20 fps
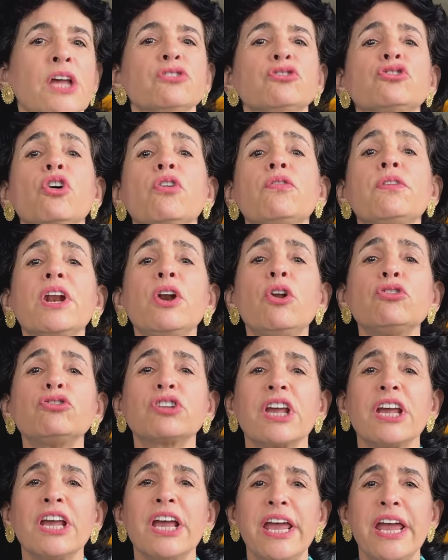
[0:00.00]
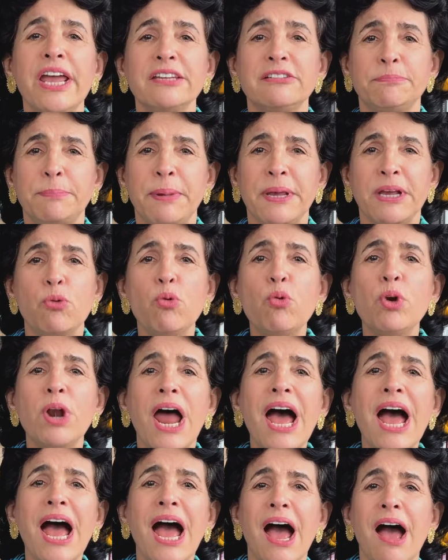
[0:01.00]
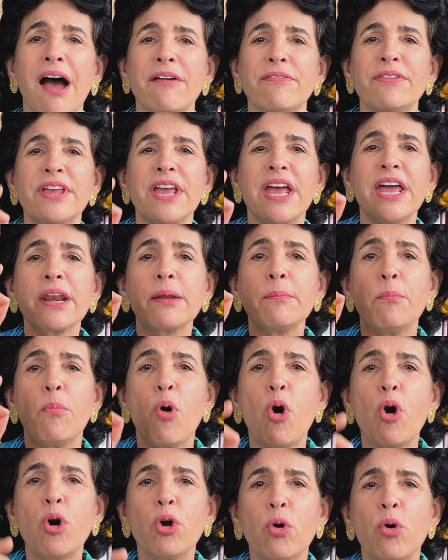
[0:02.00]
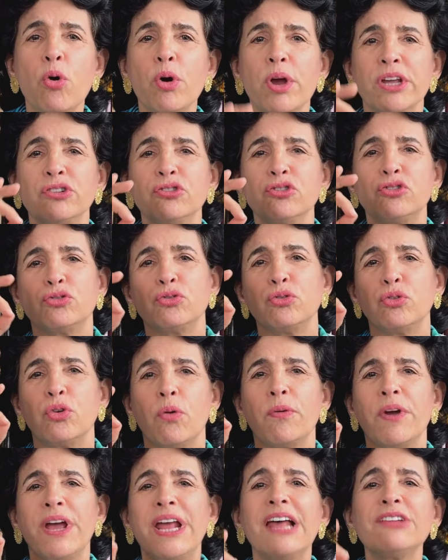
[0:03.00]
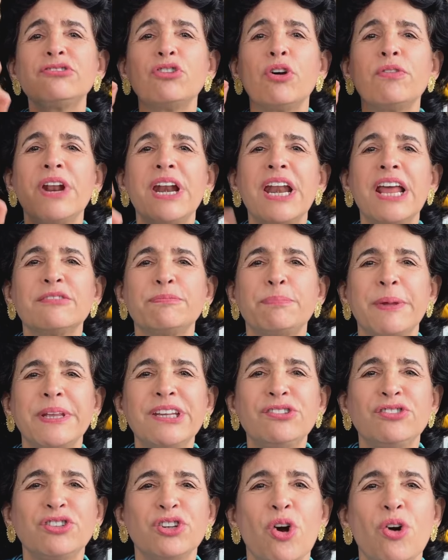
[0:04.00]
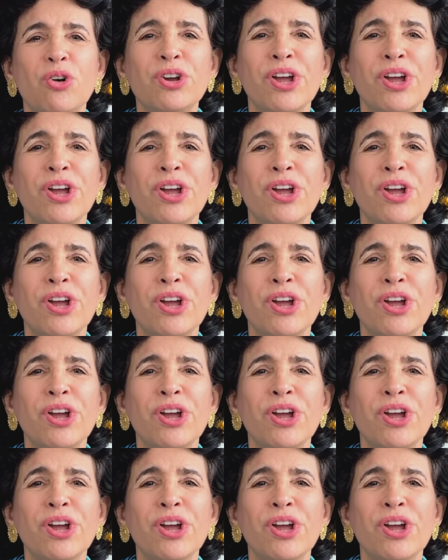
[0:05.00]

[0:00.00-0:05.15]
sobre los que especula Javier Moro en su novela sobre la expedición,